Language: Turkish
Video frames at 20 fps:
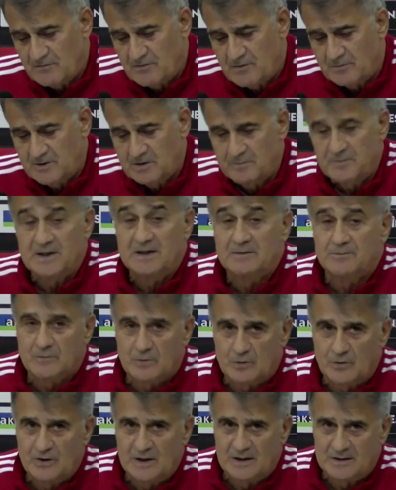kafamda benim
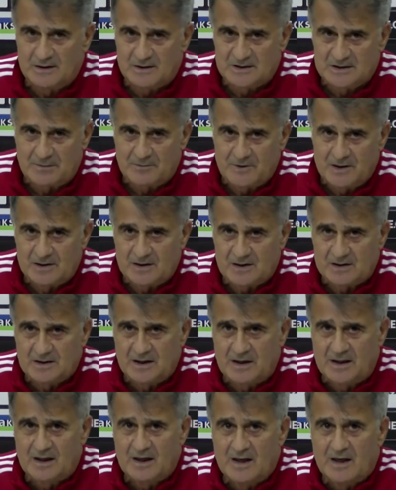oynadığı
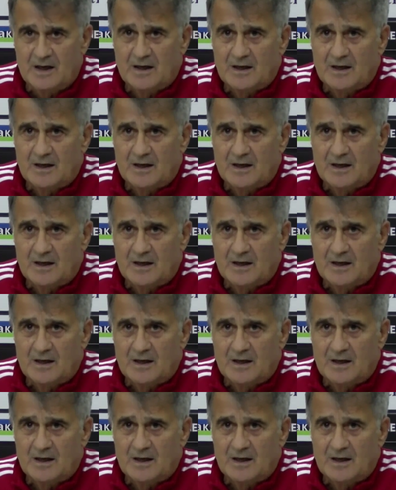zamanlarda.